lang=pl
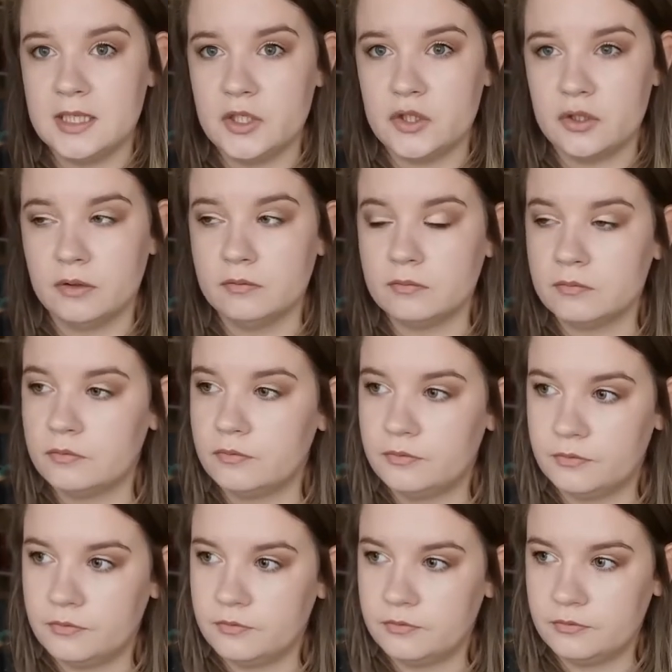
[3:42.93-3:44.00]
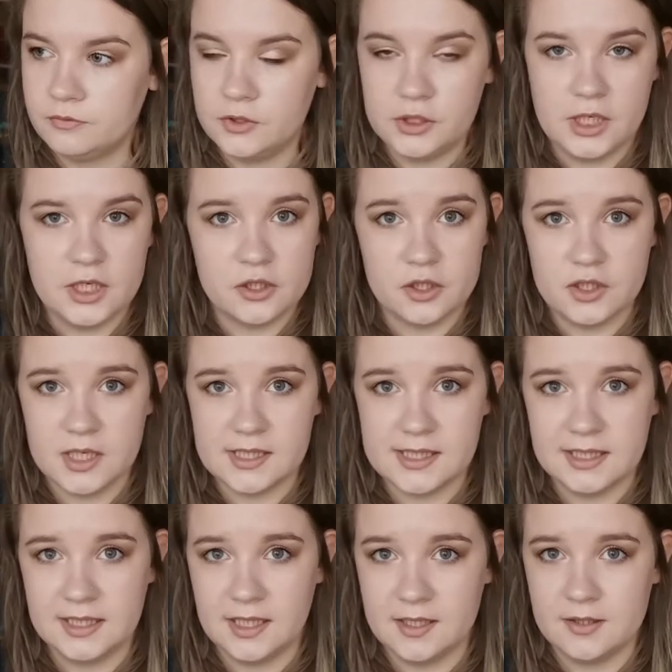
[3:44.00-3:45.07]
Zresztą w dzisiejszych
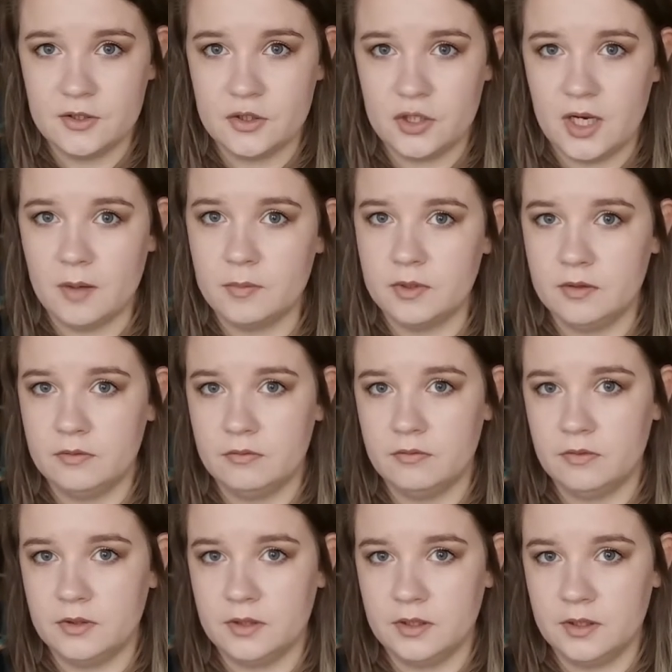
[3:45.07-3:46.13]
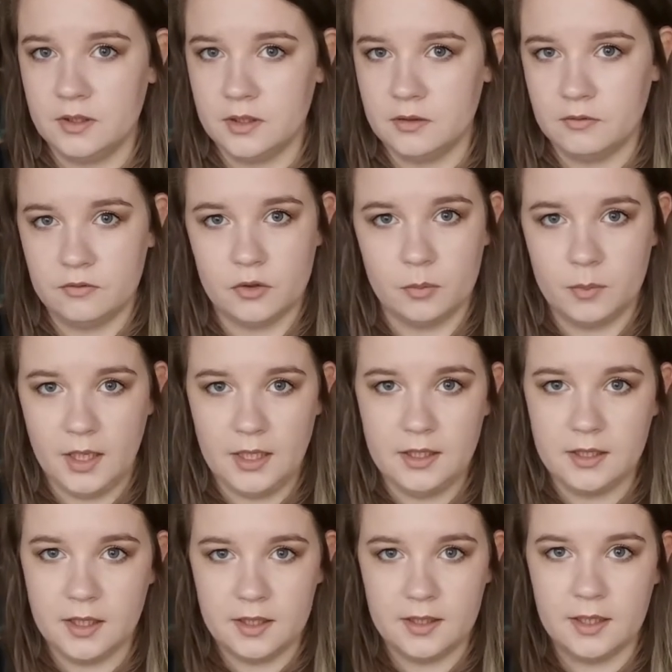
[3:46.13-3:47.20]
czasach, kiedy żyjemy w, w dobie
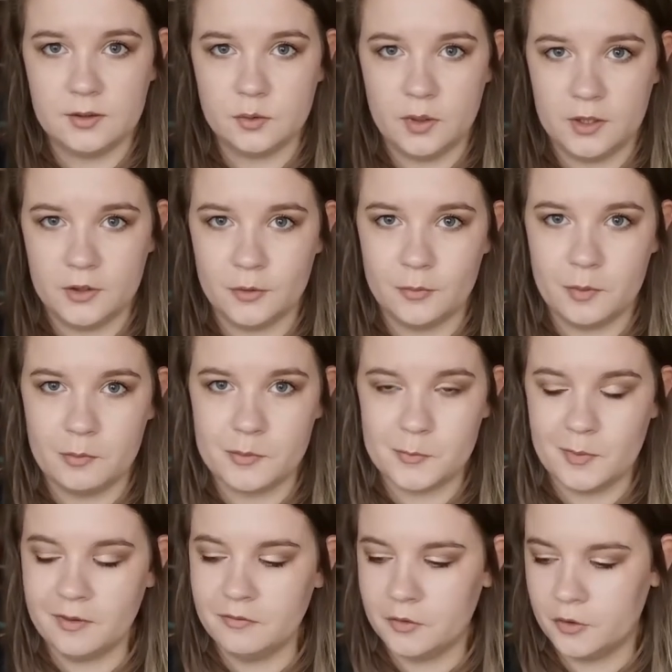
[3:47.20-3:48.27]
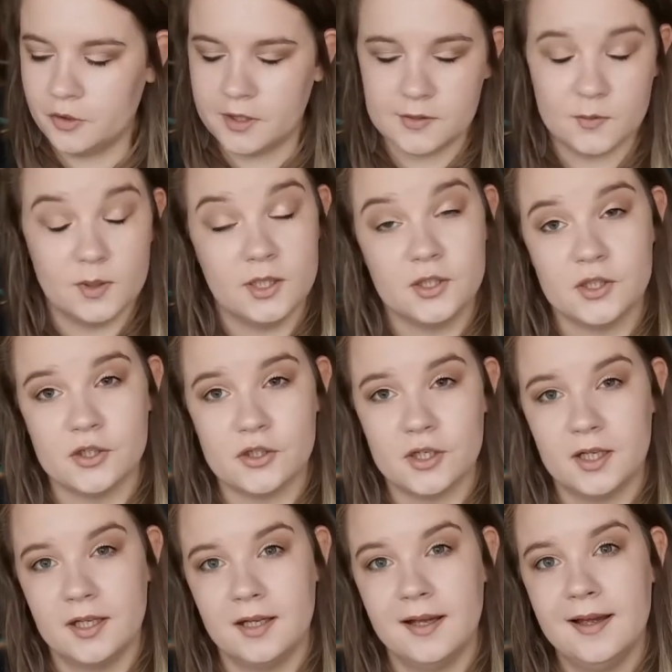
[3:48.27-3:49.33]
internetu, na dobrą sprawę okazuje się,
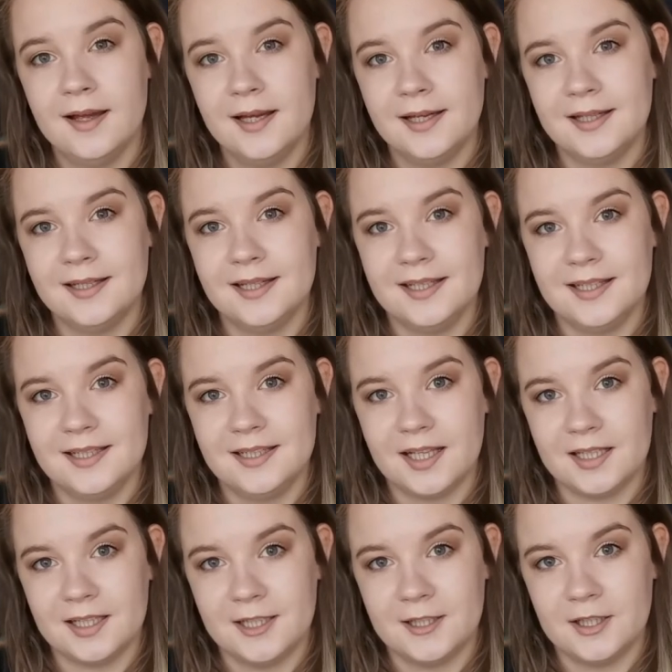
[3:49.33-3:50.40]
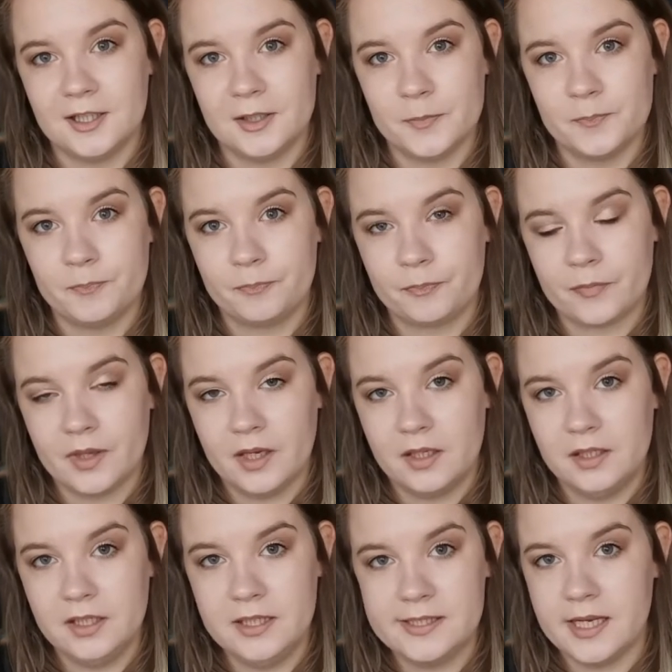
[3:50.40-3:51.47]
że y, takich
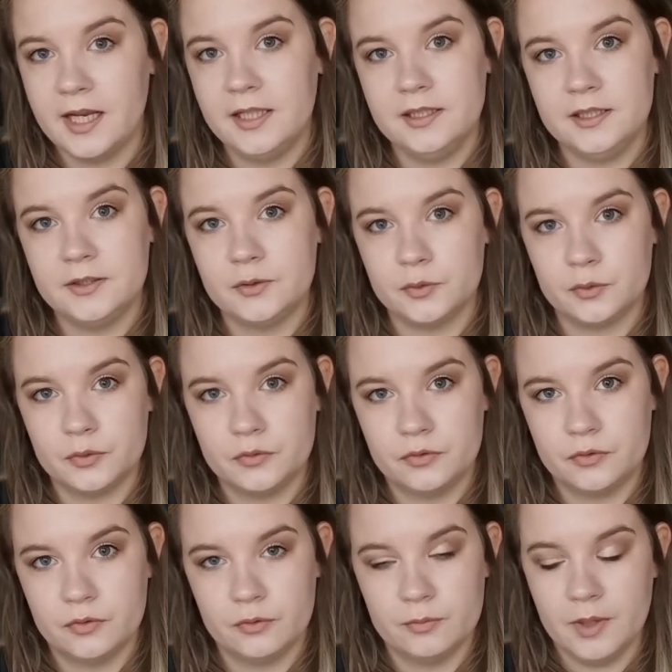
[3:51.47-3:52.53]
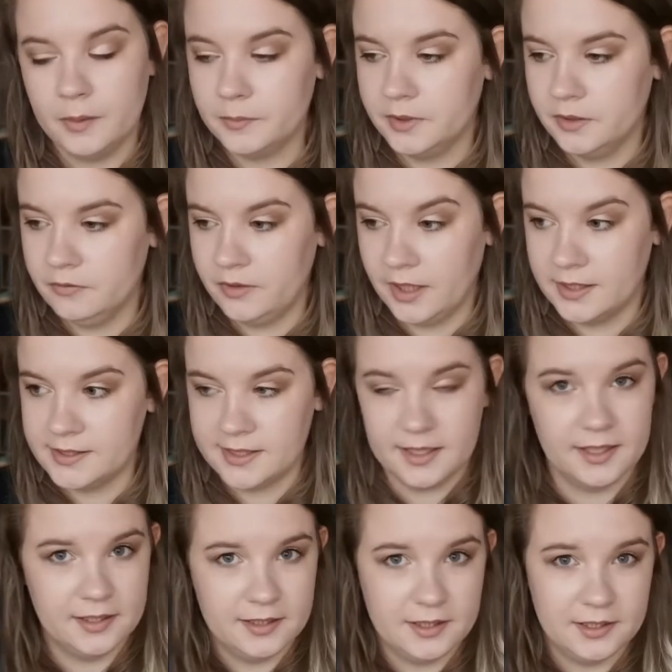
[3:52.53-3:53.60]
licealistów mamy
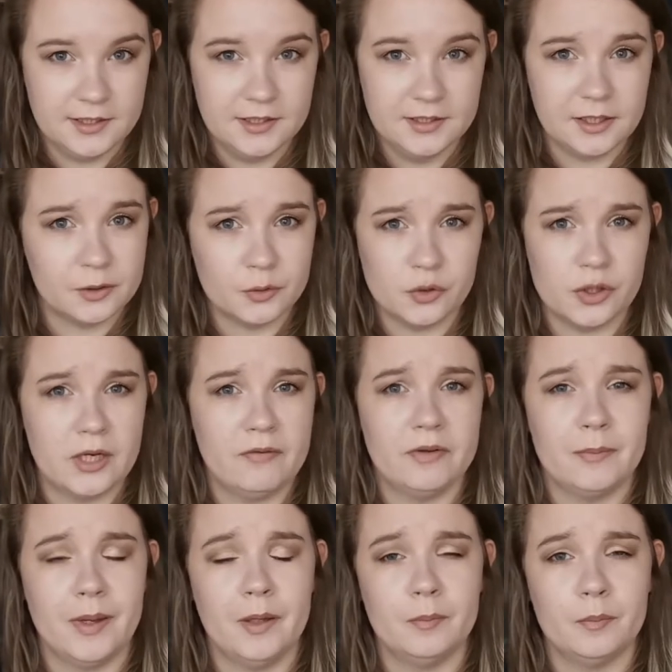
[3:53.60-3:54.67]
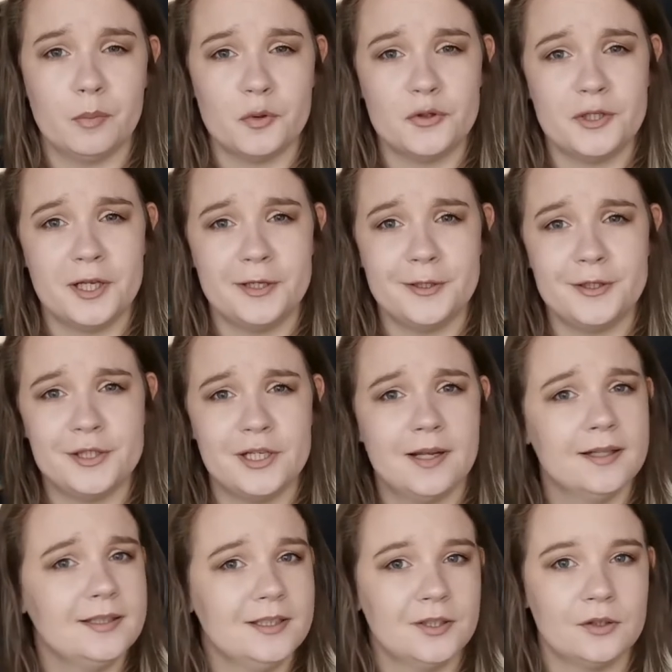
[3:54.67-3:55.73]
więcej i niektórzy nawet mają po 40
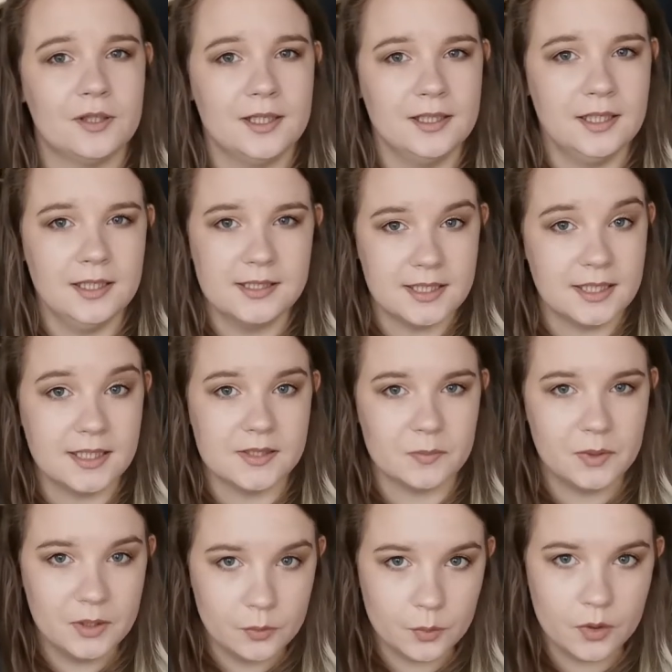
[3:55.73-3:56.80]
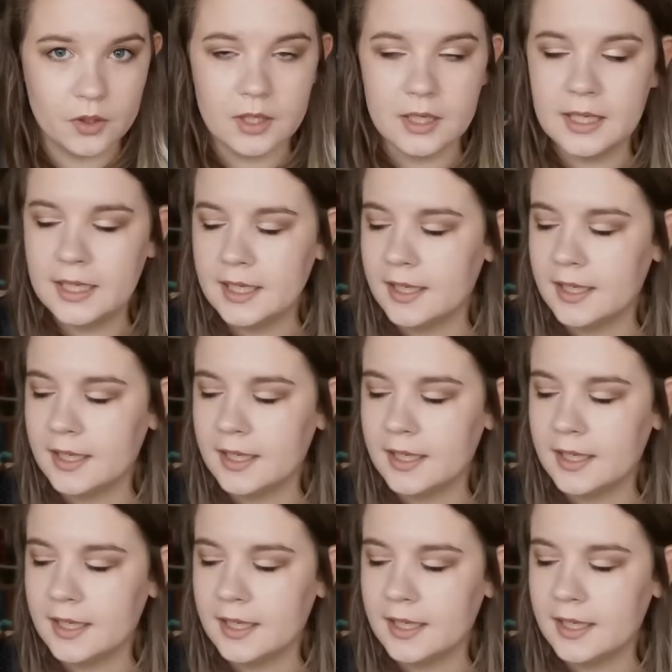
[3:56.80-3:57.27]
lat i totalnie nic się nie zmieniło.